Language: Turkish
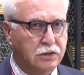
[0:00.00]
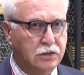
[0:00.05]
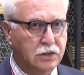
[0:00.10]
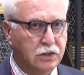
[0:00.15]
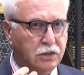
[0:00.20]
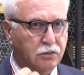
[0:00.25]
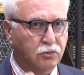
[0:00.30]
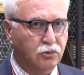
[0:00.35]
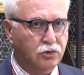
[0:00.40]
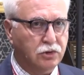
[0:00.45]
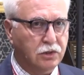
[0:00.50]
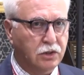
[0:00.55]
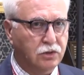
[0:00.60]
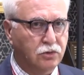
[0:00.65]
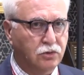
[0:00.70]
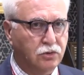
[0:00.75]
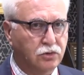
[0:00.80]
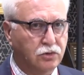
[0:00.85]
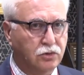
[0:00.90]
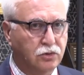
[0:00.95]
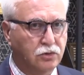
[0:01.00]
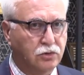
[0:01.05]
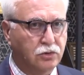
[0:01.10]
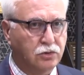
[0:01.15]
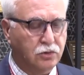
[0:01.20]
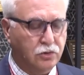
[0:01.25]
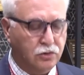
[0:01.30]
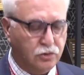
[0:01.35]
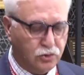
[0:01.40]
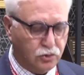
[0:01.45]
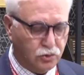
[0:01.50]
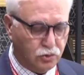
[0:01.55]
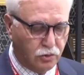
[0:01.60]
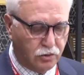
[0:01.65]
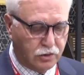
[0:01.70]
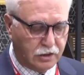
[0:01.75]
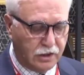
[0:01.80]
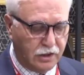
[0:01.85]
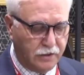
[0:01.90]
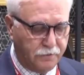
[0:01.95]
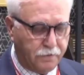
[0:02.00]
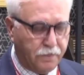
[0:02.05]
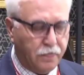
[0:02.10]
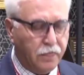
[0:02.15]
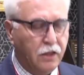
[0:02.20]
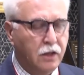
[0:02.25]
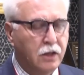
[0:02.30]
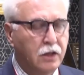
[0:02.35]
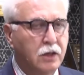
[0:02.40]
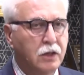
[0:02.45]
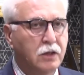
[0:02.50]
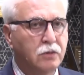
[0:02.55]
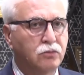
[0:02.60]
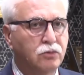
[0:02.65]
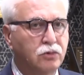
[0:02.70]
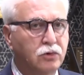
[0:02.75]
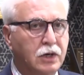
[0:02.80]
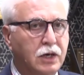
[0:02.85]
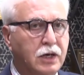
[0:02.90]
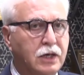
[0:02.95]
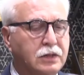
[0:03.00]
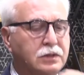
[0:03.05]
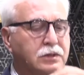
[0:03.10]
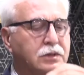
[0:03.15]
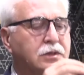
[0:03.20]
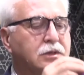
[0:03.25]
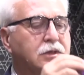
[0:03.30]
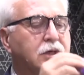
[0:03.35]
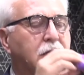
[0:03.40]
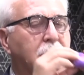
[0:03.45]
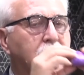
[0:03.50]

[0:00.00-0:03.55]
İçeriye boşaltıyorsunuz. Sonra bunu ağzınıza